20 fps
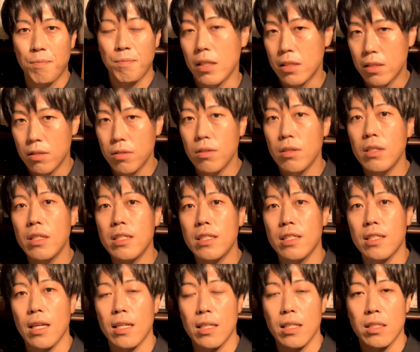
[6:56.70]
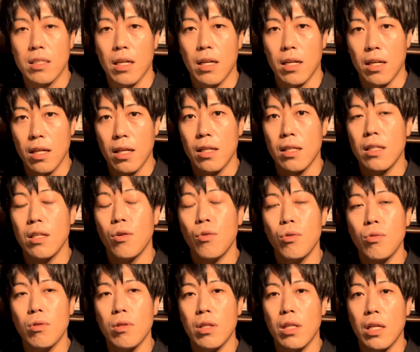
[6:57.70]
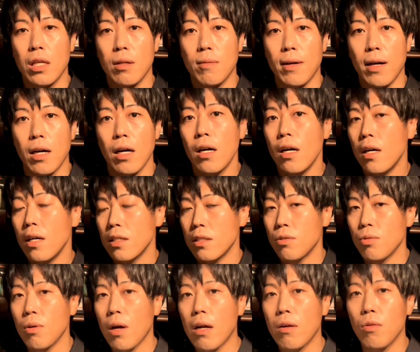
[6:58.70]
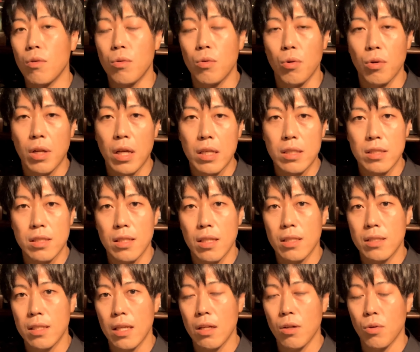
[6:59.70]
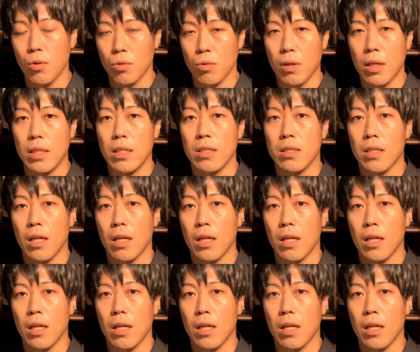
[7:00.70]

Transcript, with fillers: 11歳ですからね、日本で言えば小学校5年生前後とかです